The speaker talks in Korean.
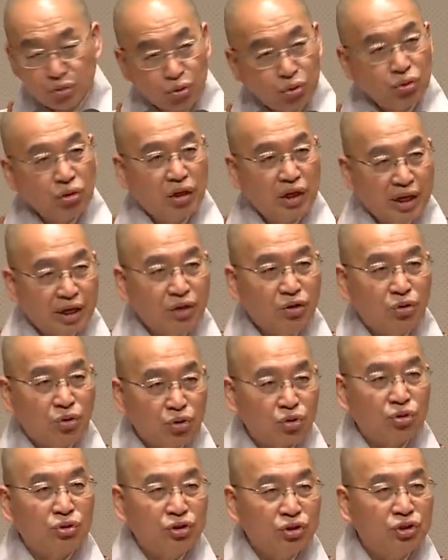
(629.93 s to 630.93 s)
그걸
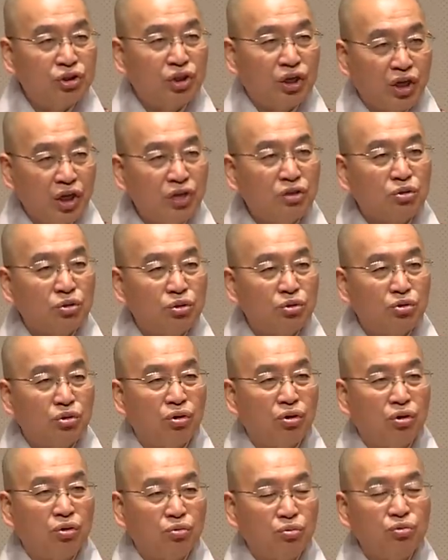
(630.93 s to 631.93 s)
내려놓듯이
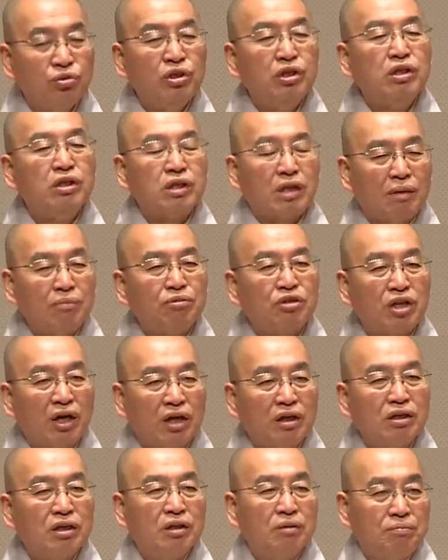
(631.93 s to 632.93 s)
애들도 우리
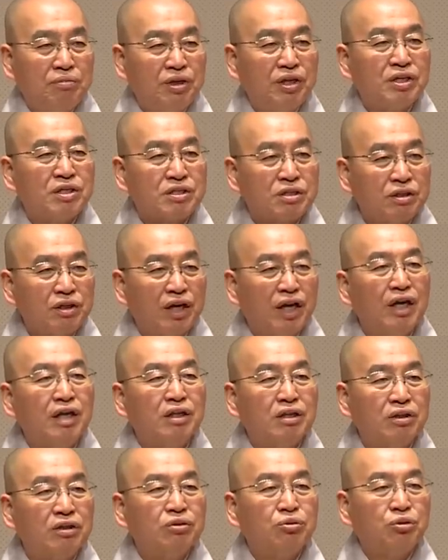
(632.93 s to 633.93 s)
잘못한 거에 비해서
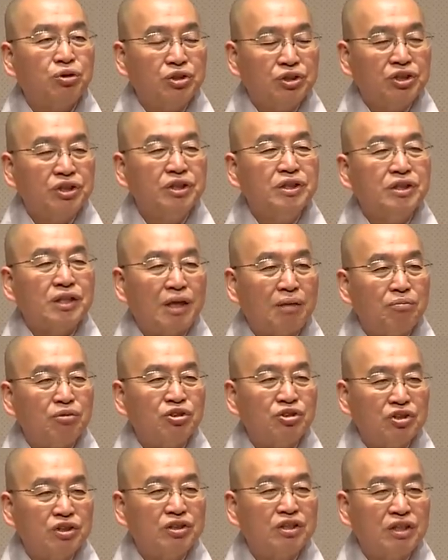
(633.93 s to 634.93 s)
애들은 훨씬
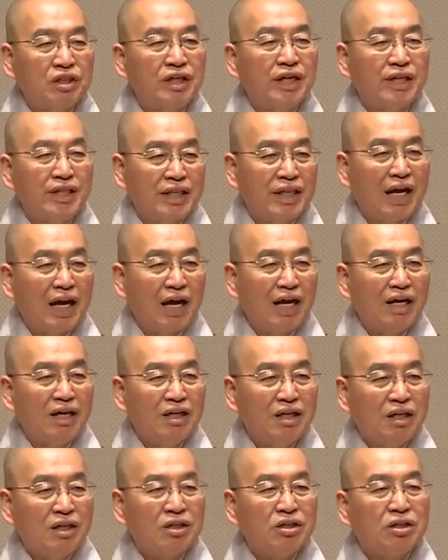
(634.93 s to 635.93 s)
잘못을 덜 했다.
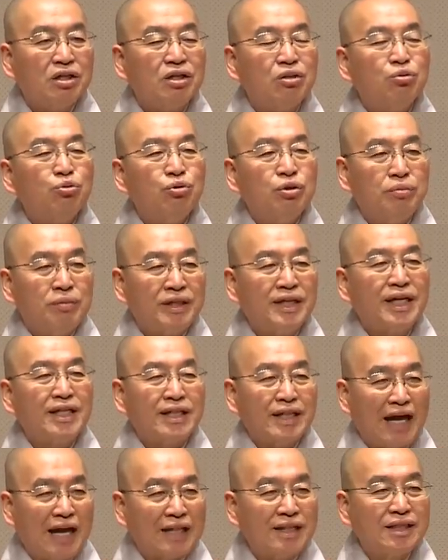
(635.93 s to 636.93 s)
그래도 우리보다
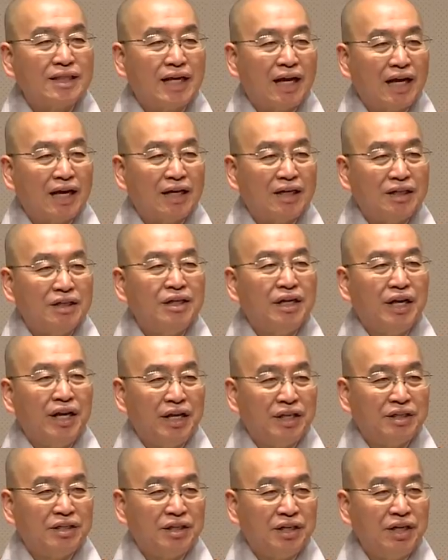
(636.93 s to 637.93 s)
낫다.
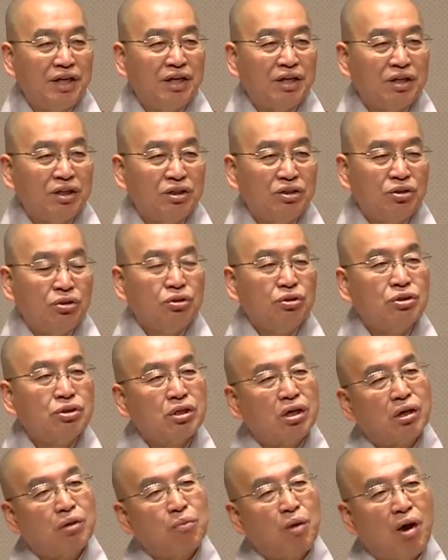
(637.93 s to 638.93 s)
어린애들이. 이렇게
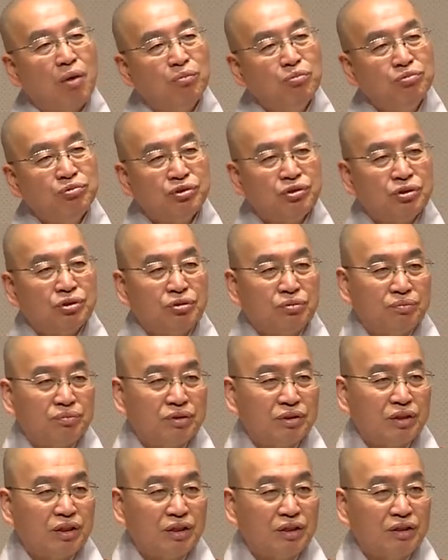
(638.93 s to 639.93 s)
생각하면 아무 문제도
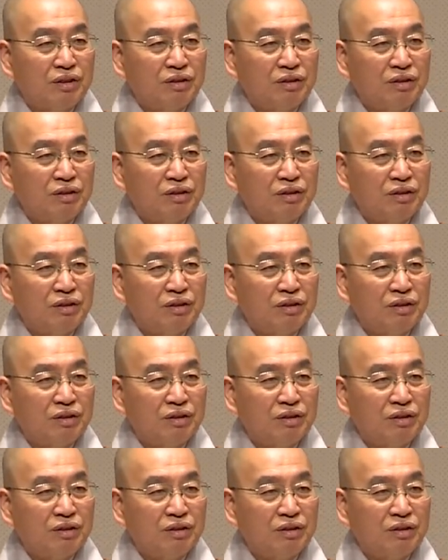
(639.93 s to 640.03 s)
없잖아.